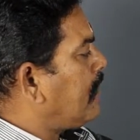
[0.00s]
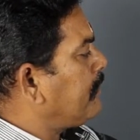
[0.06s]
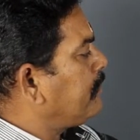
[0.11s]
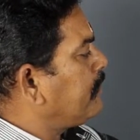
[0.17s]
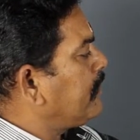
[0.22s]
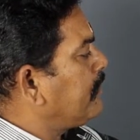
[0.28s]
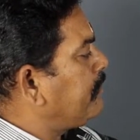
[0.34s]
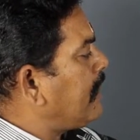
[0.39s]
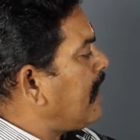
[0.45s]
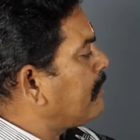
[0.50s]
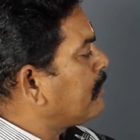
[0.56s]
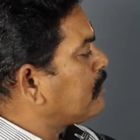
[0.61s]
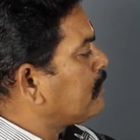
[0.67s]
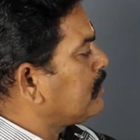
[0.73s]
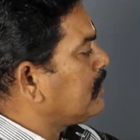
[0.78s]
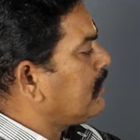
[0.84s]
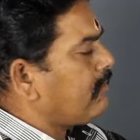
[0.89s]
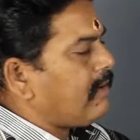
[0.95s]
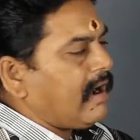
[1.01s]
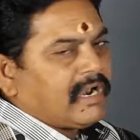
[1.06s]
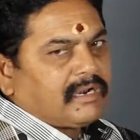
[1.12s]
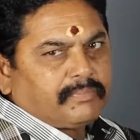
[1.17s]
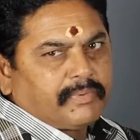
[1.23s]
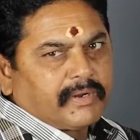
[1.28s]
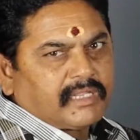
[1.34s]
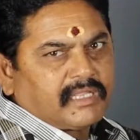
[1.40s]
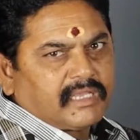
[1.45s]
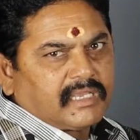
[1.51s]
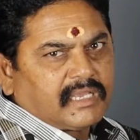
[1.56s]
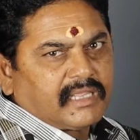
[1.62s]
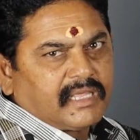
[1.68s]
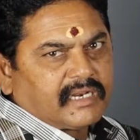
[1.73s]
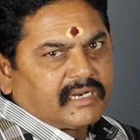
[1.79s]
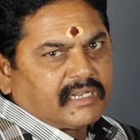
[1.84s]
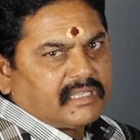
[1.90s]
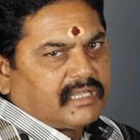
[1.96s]
அப்போ பாம்பினுடைய வால் பகுதி இங்கே
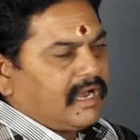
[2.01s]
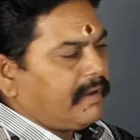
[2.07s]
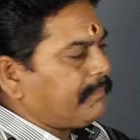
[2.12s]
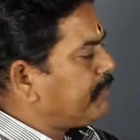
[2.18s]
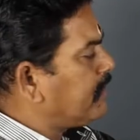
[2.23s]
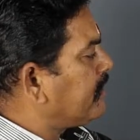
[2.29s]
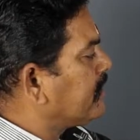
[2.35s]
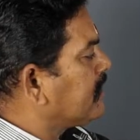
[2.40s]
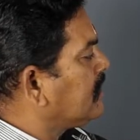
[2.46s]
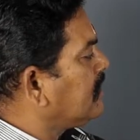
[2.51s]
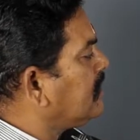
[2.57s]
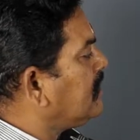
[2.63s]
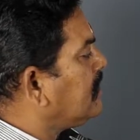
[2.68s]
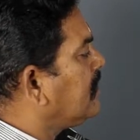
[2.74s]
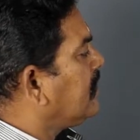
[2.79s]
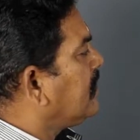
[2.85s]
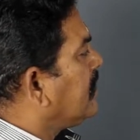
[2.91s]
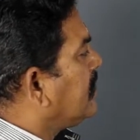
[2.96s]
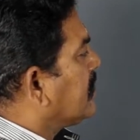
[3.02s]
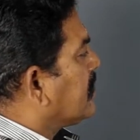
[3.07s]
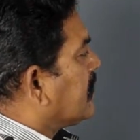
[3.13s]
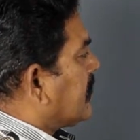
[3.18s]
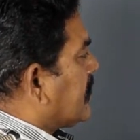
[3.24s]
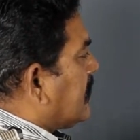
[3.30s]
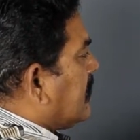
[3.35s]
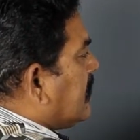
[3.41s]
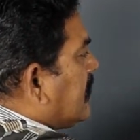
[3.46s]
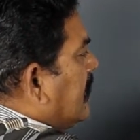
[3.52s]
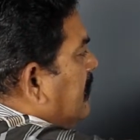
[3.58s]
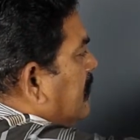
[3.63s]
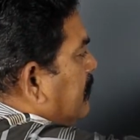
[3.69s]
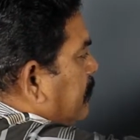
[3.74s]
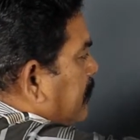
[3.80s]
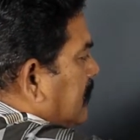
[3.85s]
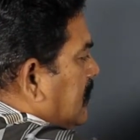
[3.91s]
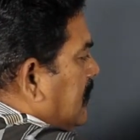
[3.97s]
தான் இருக்குது அப்போ வந்து கிரகங்கள்
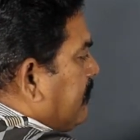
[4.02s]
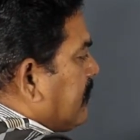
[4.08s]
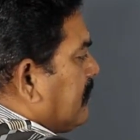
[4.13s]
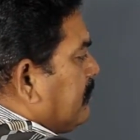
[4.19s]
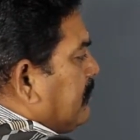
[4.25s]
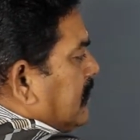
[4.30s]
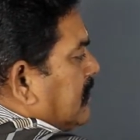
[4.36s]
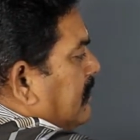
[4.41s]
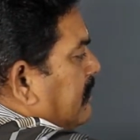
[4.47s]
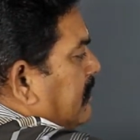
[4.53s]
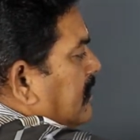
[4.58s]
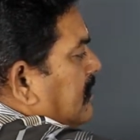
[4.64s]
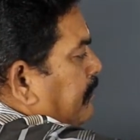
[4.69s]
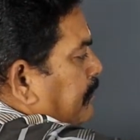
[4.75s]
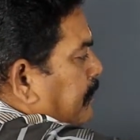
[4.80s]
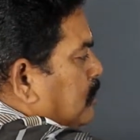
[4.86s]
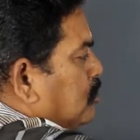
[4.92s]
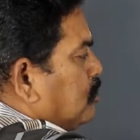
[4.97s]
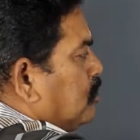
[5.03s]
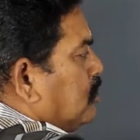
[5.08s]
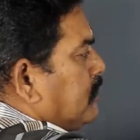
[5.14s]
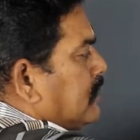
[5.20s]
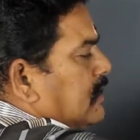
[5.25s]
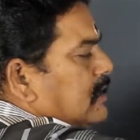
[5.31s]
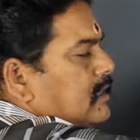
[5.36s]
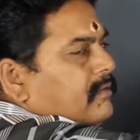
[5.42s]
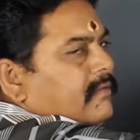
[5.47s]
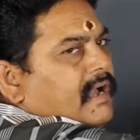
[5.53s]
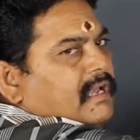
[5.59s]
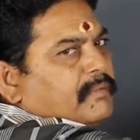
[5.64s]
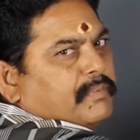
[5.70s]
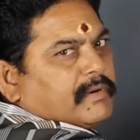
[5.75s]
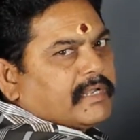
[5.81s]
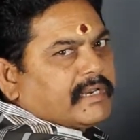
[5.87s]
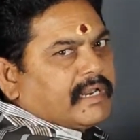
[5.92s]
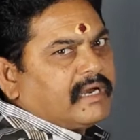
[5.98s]
இப்படி தான் வருமே தவிர இப்படி சுற்றி வர்றதுக்கு
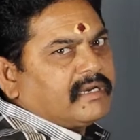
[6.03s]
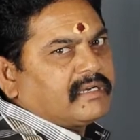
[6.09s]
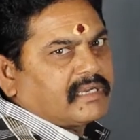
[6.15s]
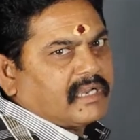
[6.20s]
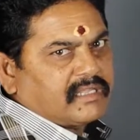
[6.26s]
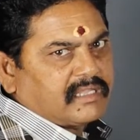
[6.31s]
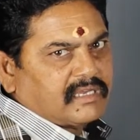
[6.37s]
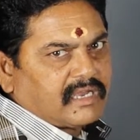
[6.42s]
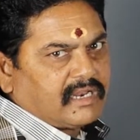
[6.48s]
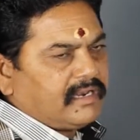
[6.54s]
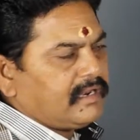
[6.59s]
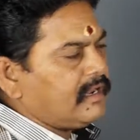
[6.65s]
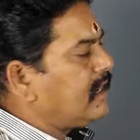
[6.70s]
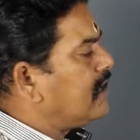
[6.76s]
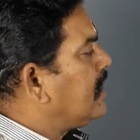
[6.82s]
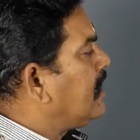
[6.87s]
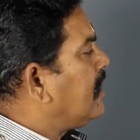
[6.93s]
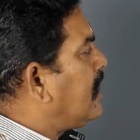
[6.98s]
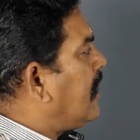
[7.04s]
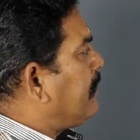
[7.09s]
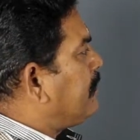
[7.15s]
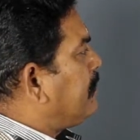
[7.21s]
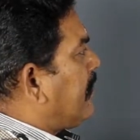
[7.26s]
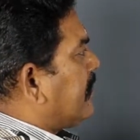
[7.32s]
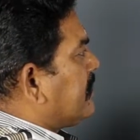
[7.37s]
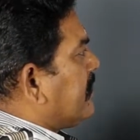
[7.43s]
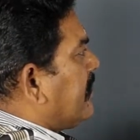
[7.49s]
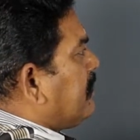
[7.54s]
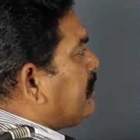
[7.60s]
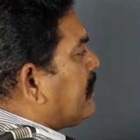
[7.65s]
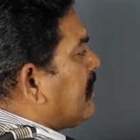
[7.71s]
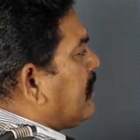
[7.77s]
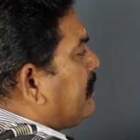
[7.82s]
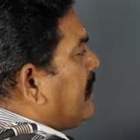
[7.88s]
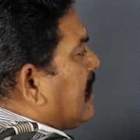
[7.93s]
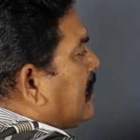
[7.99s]
வாய்ப்பு இல்லை ராகு கேதுக்கள் அப்போ அந்த
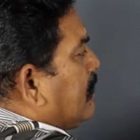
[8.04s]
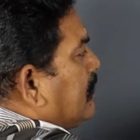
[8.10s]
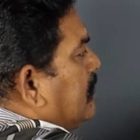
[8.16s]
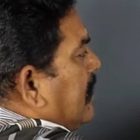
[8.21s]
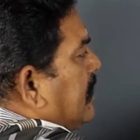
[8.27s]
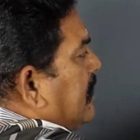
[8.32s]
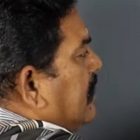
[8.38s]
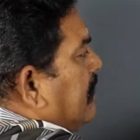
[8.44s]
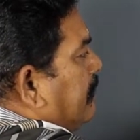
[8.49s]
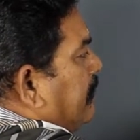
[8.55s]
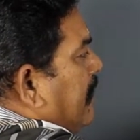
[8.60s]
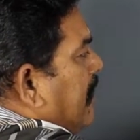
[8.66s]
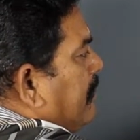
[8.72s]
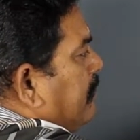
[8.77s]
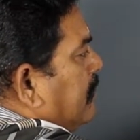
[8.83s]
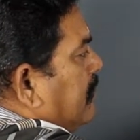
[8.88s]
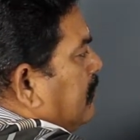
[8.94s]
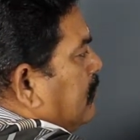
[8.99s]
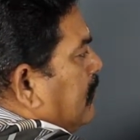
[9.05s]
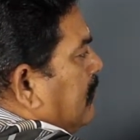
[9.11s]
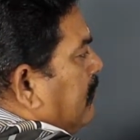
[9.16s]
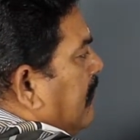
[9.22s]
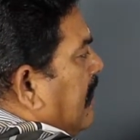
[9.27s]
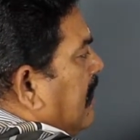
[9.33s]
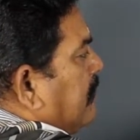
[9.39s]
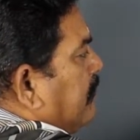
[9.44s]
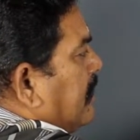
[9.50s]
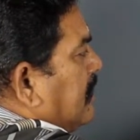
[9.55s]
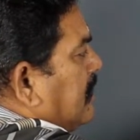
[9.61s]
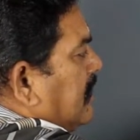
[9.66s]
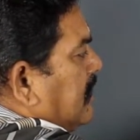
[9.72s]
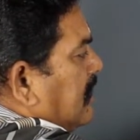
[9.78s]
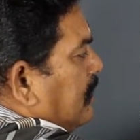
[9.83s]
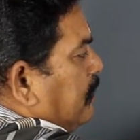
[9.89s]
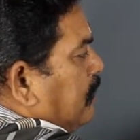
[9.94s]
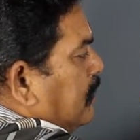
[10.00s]
அடிப்படையில் பார்க்கும்போது அதனால் பாம்பனுடைய வாய்
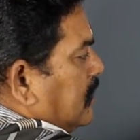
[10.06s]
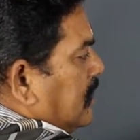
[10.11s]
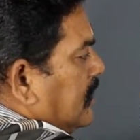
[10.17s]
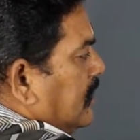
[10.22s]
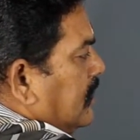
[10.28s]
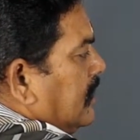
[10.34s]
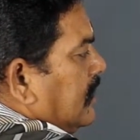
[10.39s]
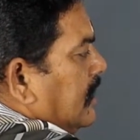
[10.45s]
இங்கே போட்டு